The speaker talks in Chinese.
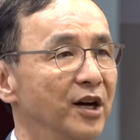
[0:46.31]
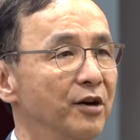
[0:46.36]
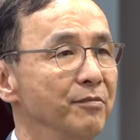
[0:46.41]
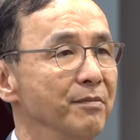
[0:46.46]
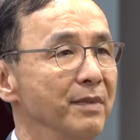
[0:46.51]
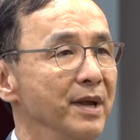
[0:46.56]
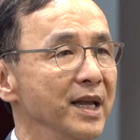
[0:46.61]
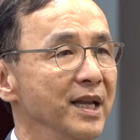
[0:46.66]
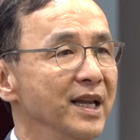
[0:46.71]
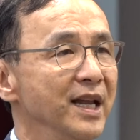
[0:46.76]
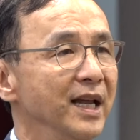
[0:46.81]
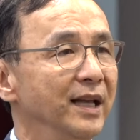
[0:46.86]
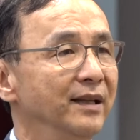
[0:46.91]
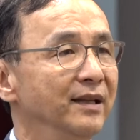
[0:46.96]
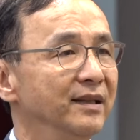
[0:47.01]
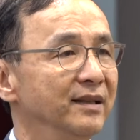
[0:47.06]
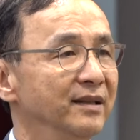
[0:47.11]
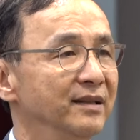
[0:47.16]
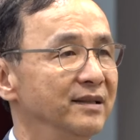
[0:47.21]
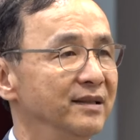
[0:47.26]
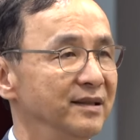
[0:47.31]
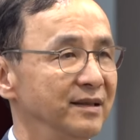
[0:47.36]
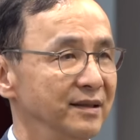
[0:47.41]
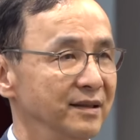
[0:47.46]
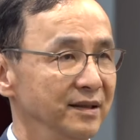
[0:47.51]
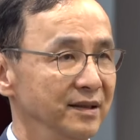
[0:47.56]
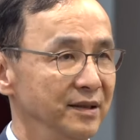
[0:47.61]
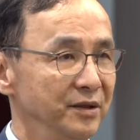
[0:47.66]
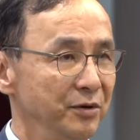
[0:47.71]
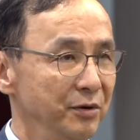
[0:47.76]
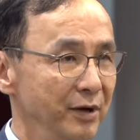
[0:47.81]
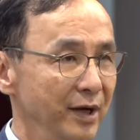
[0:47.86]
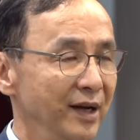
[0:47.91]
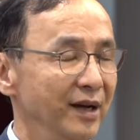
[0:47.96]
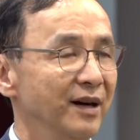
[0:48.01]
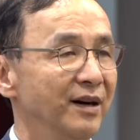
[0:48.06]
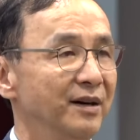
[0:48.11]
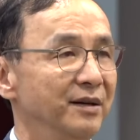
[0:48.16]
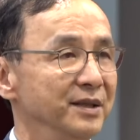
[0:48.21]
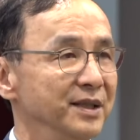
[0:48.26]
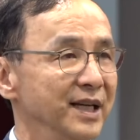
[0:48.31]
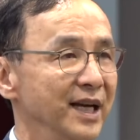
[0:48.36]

到明年的10月啊，